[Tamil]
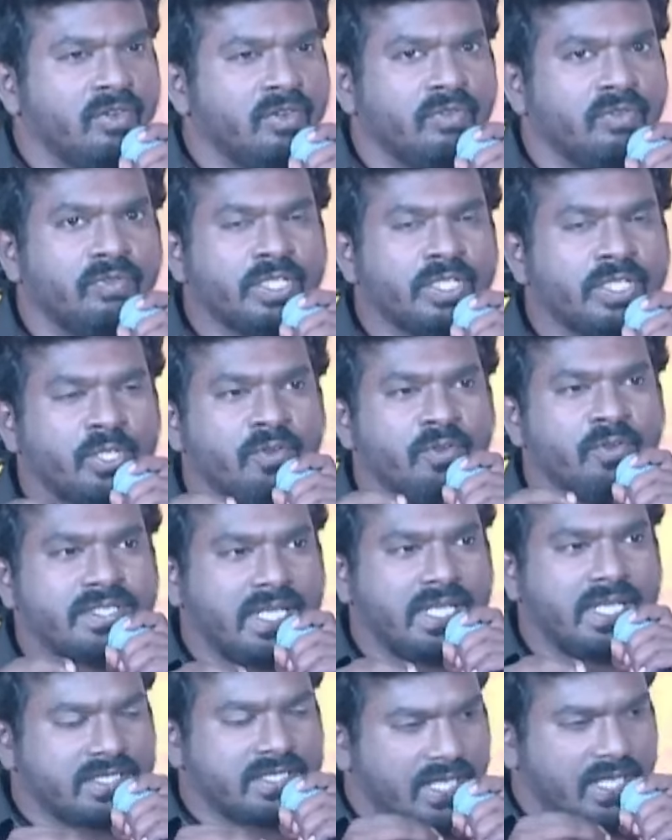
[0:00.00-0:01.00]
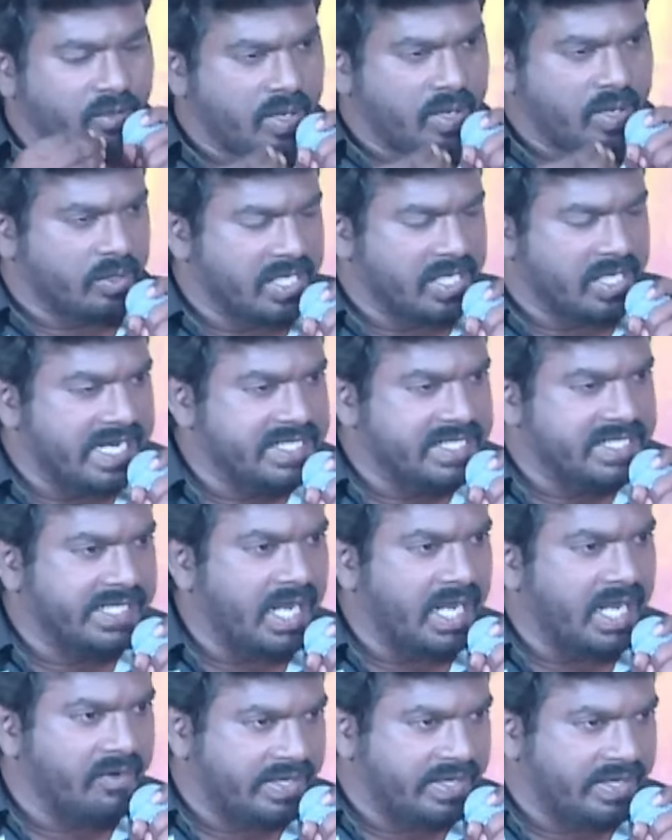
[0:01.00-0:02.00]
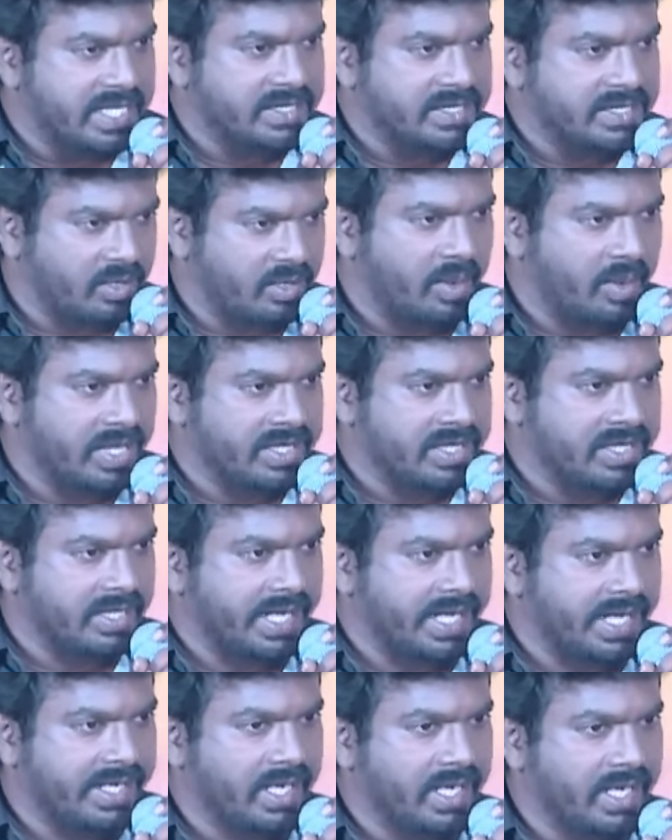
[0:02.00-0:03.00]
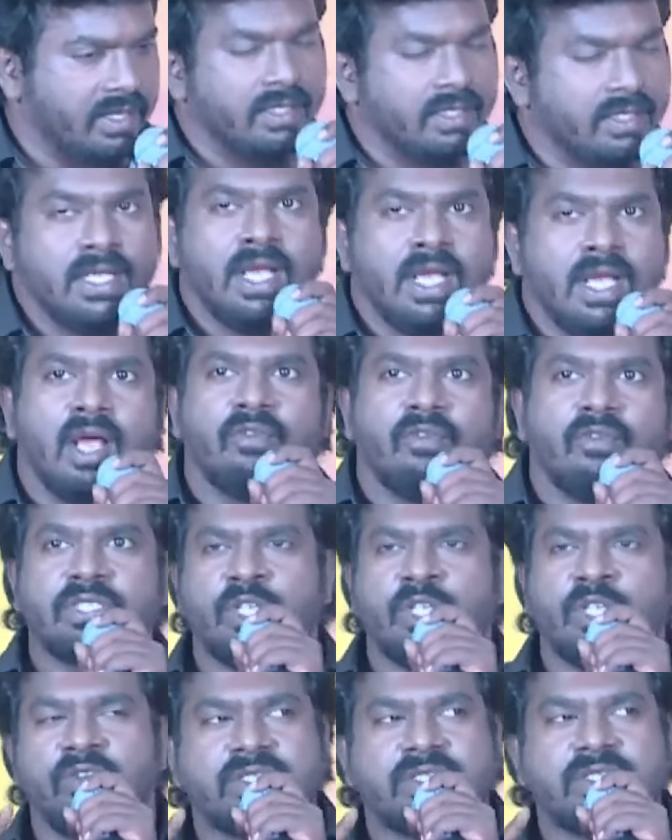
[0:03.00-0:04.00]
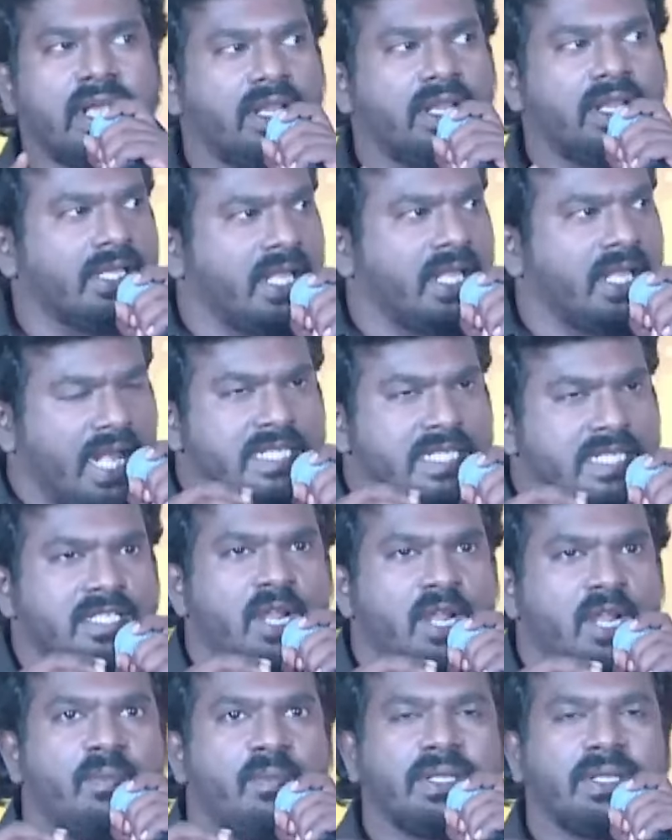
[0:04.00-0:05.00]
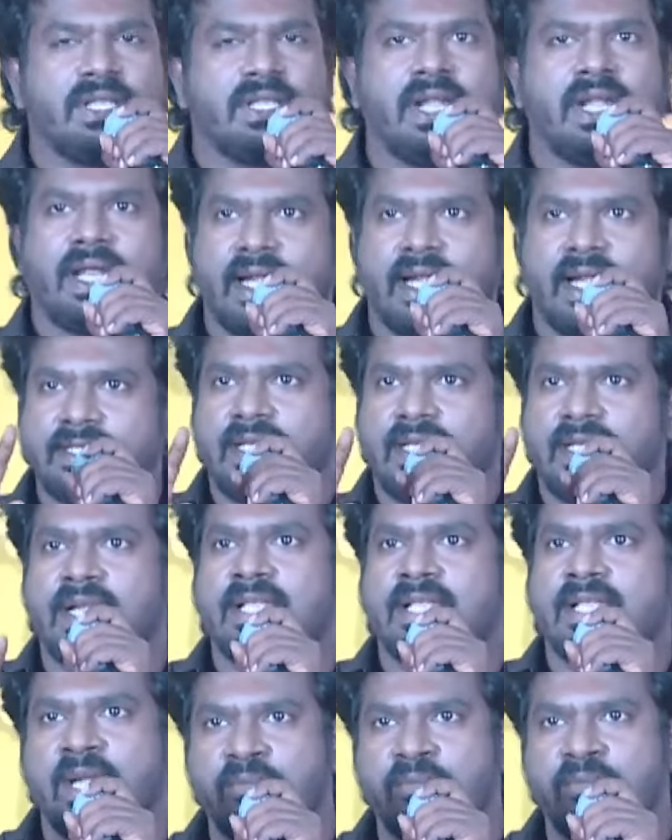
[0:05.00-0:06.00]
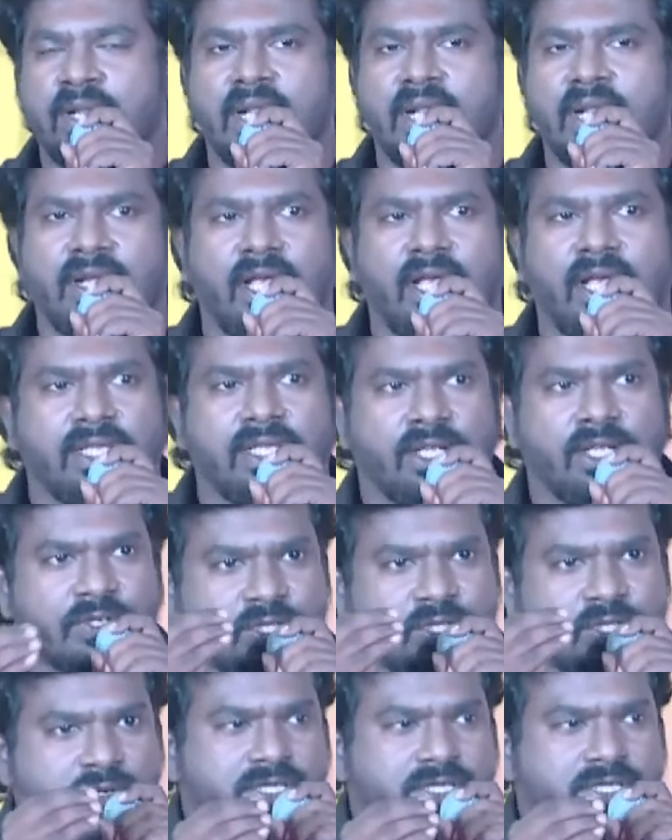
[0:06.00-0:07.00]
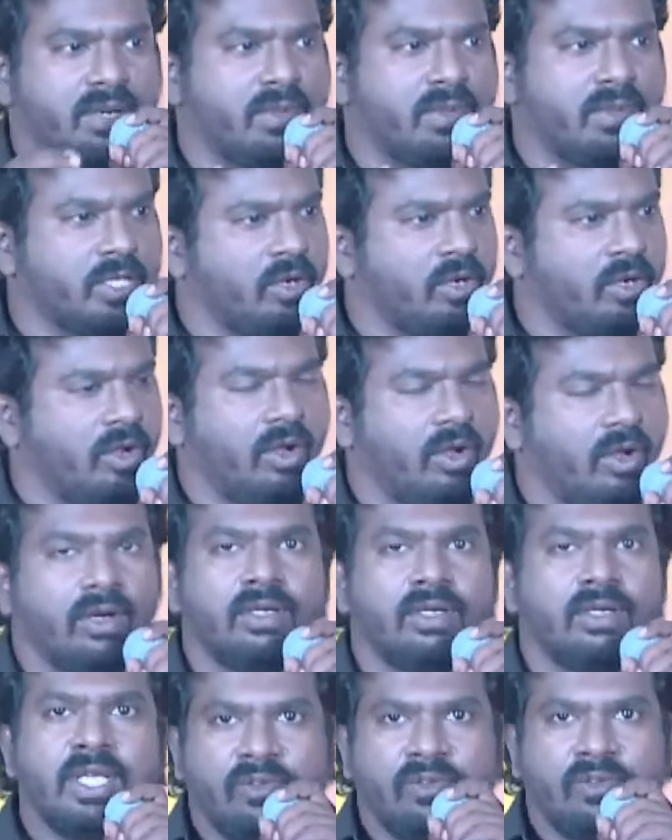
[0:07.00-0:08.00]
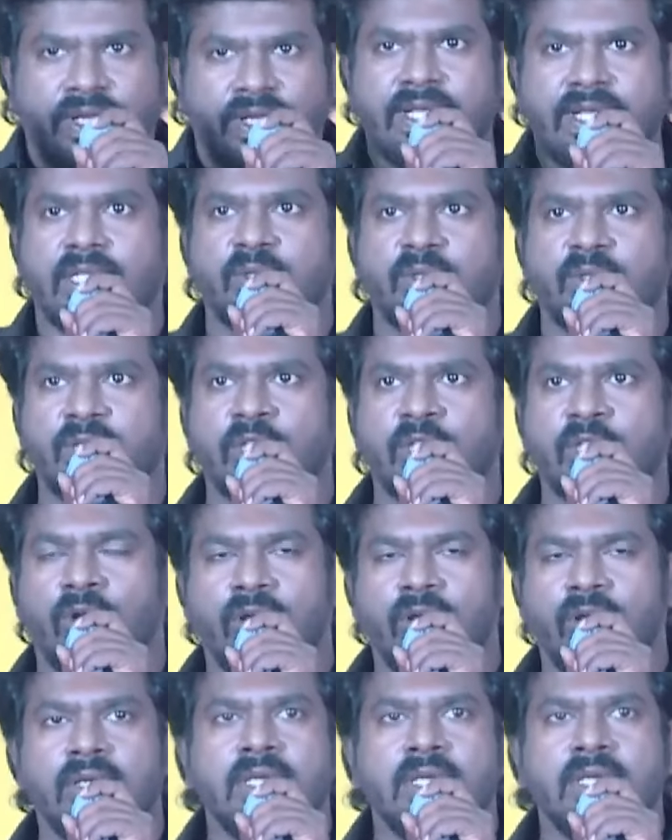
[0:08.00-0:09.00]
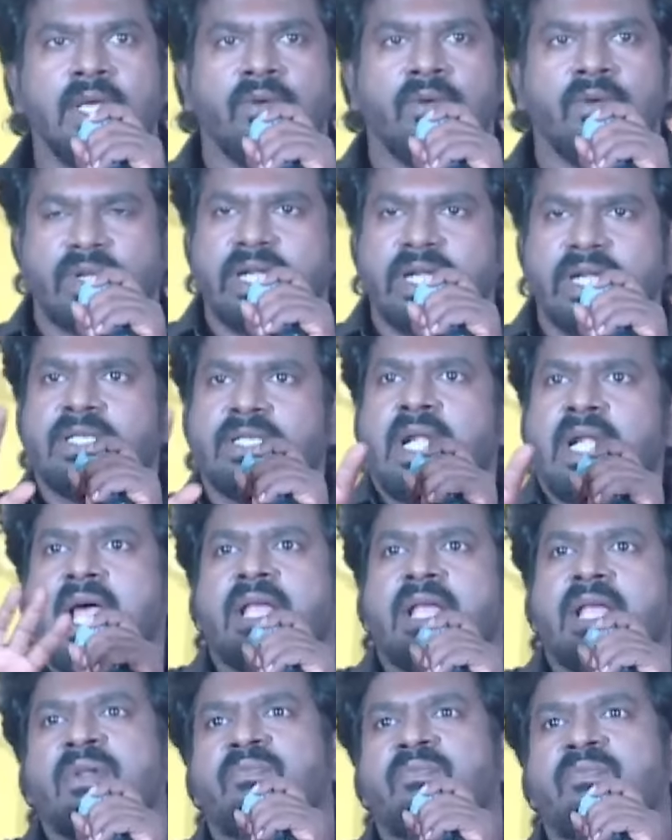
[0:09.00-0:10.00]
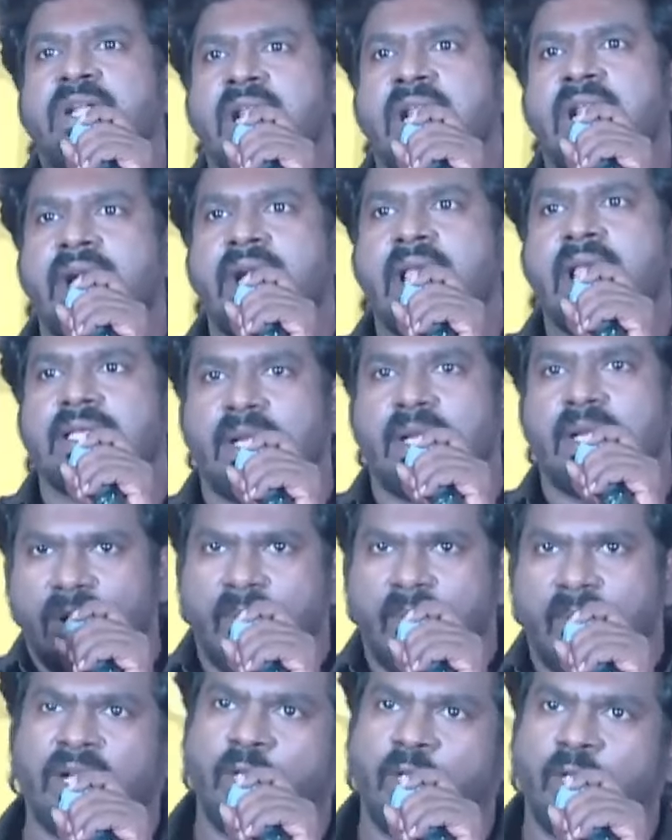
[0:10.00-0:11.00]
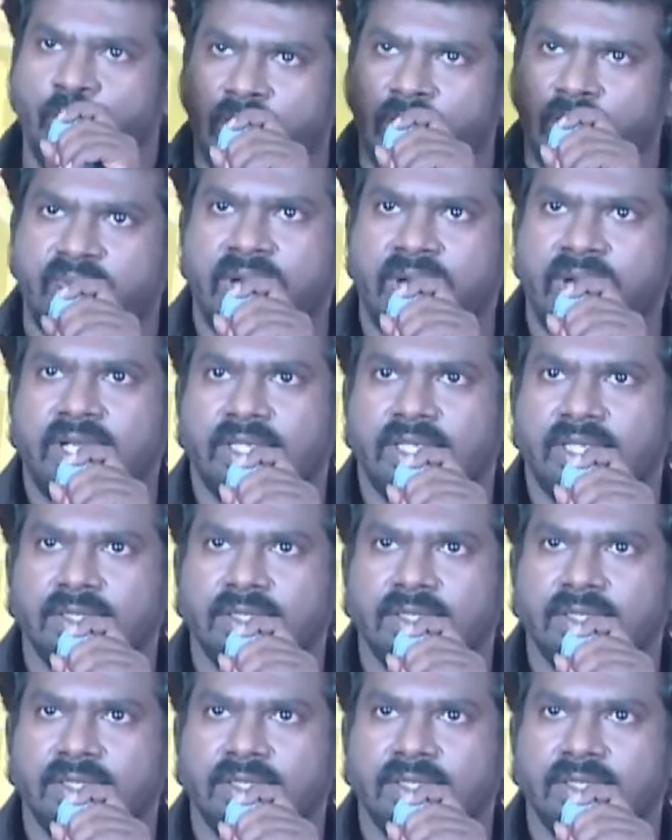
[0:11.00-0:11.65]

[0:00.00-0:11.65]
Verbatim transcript: விஷ்ணு விசால் சார் கூட முதல்ல நடிச்சிங்களா விக்ராந்த் சார் கூட அப்படின்னு சார் கேட்குறீங்க விஷ்ணு விசால் அதான் லால் சலாம் படத்தில் எனக்கு கிடைச்ச ரெண்டு நண்பர்கள்னா அது விஷ்ணு விசால் பிரதரும் விக்ராந்த் பிரதரும் ஃப்ரெண்டுனா நார்மல் ஃப்ரெண்ட்லாம் கிடையாது நம்மளை மாட்டி விடுற ஃப்ரெண்டு